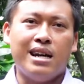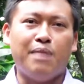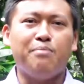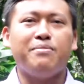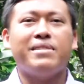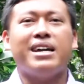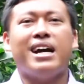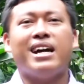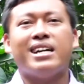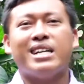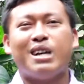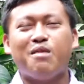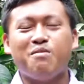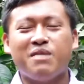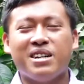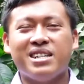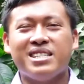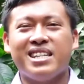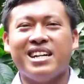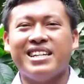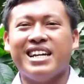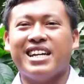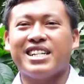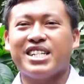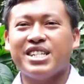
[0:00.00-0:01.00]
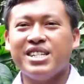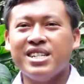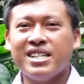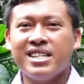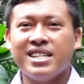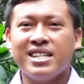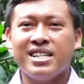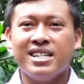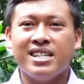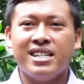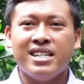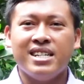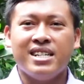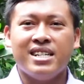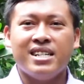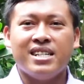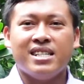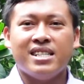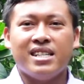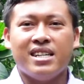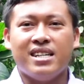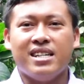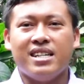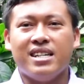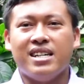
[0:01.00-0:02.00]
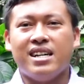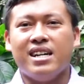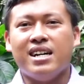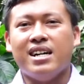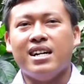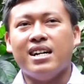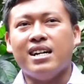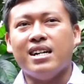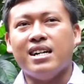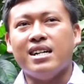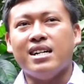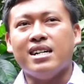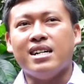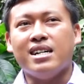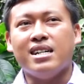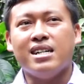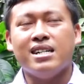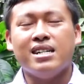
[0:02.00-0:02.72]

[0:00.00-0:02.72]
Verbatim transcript: hấp dẫn giống như thời gian trước thì uh,